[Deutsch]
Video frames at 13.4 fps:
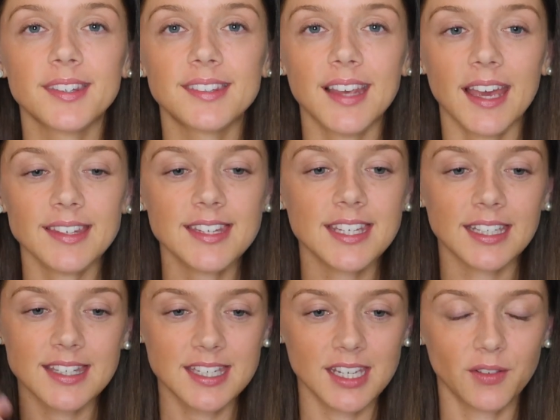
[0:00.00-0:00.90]
Seid nicht
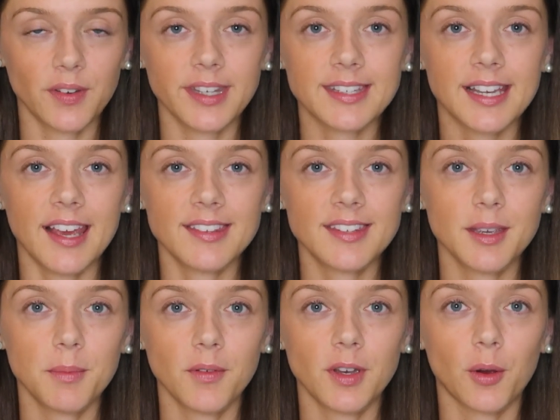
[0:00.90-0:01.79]
irritiert, wenn ich gleich
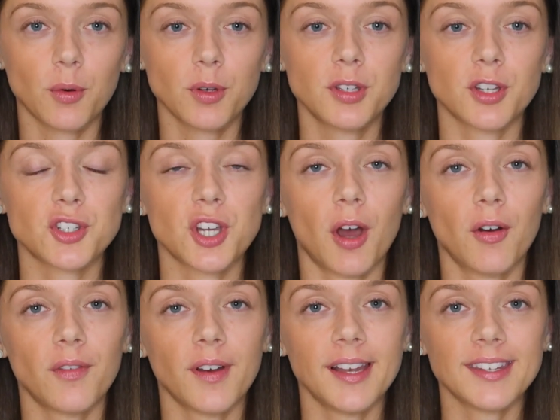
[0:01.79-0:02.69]
hier immer wieder
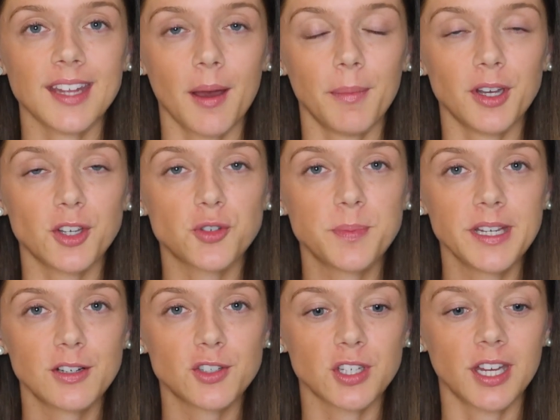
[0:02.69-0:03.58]
runterschaue, weil ich da meinen
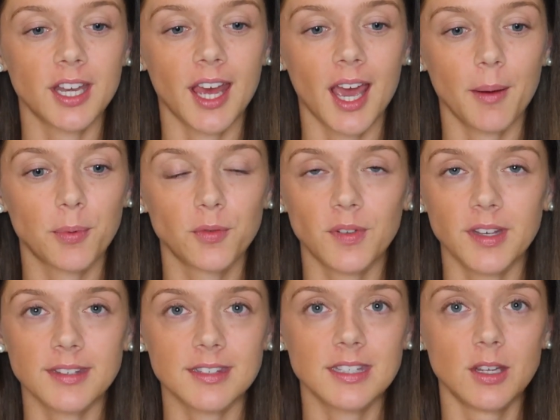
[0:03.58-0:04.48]
Spiegel stehen habe. Und
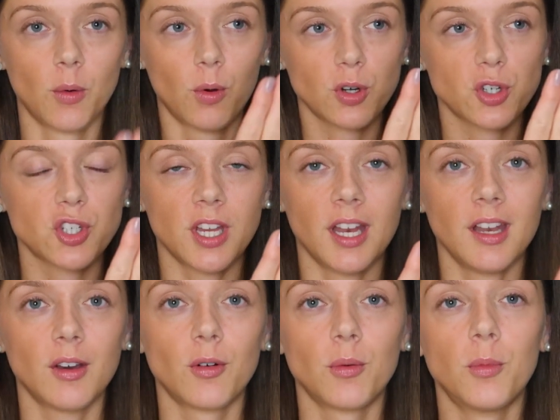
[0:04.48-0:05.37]
wenn ich den hier
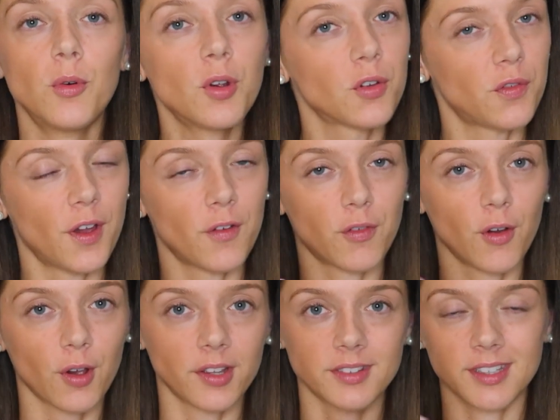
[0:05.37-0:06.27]
hochstelle, um ungefähr auf
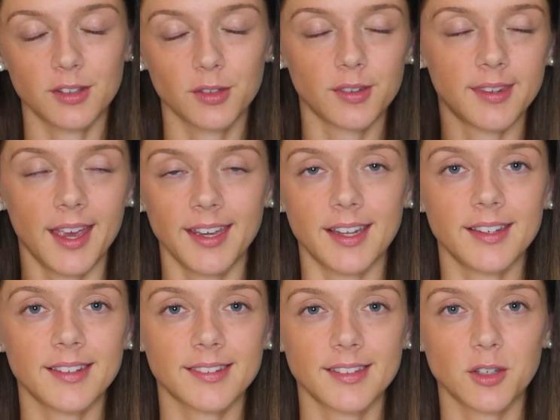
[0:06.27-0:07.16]
eurer Sicht zu sein,
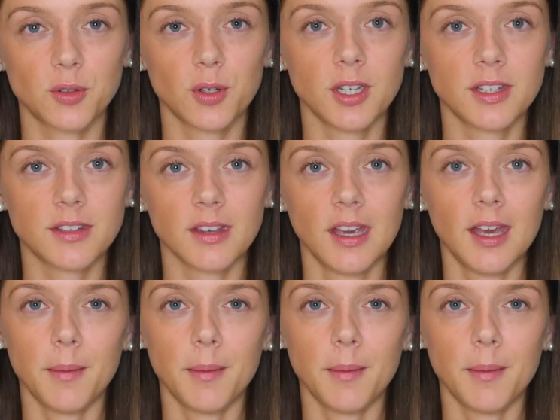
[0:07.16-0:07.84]
dann ist es natürlich